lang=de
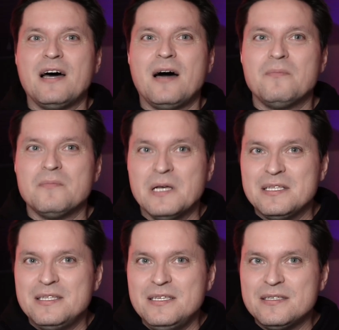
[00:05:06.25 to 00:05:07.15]
haben,
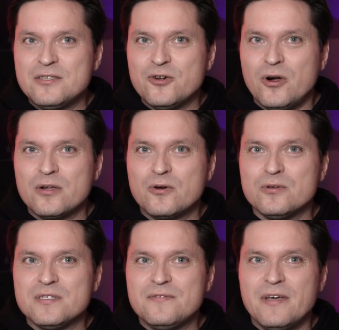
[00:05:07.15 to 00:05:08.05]
diese tollen
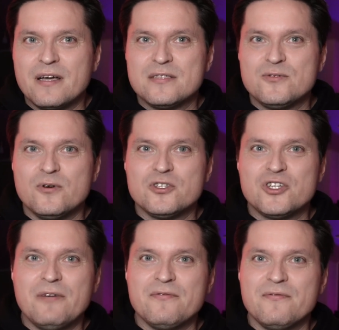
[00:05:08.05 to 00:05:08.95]
Kunstwerke zu
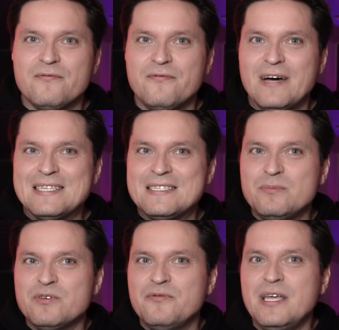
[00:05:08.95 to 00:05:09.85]
erschaffen, was sie
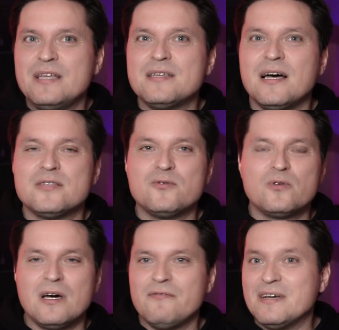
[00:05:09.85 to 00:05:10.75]
bewegt hat
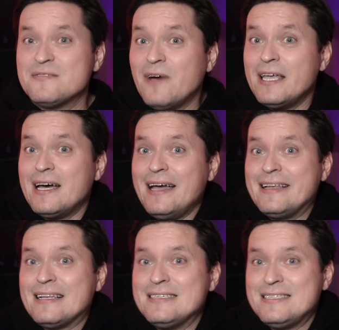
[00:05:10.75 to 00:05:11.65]
oder was war ihr
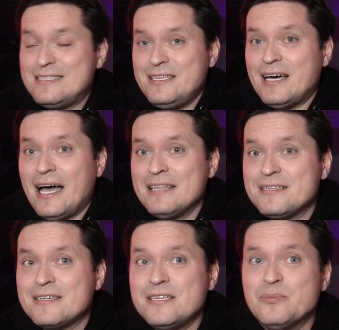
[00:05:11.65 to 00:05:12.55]
eigentlich ihr
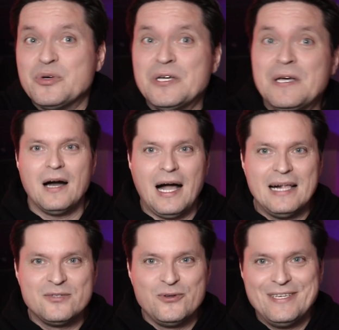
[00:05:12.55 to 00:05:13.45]
Antrieb.
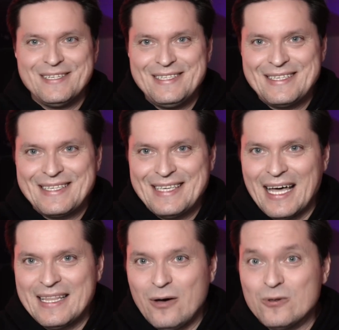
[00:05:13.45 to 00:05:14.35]
Also hier die
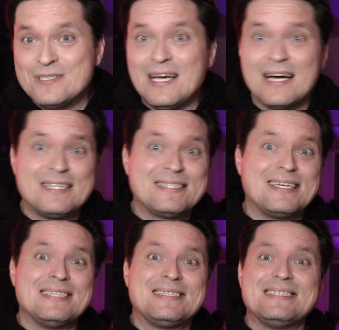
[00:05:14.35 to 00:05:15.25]
Kernaussage des
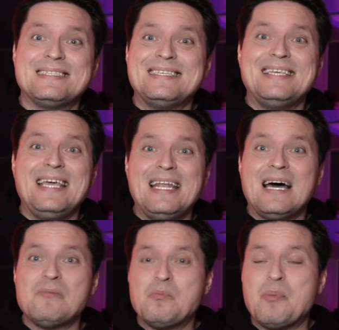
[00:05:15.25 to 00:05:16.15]
Ganzen,
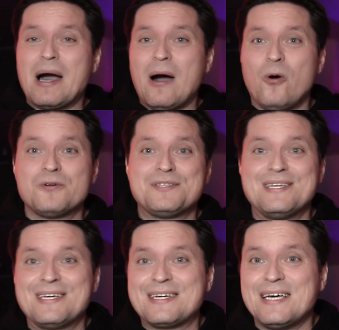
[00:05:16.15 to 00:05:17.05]
jeder braucht
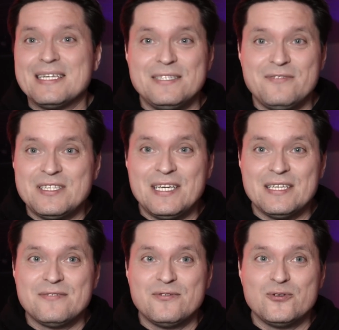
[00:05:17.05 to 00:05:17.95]

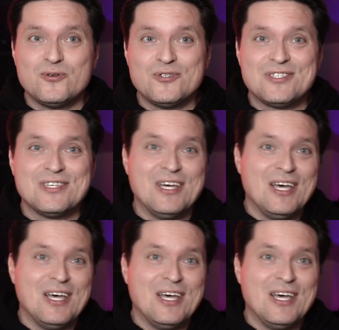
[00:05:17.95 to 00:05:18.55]
Kreativität von uns.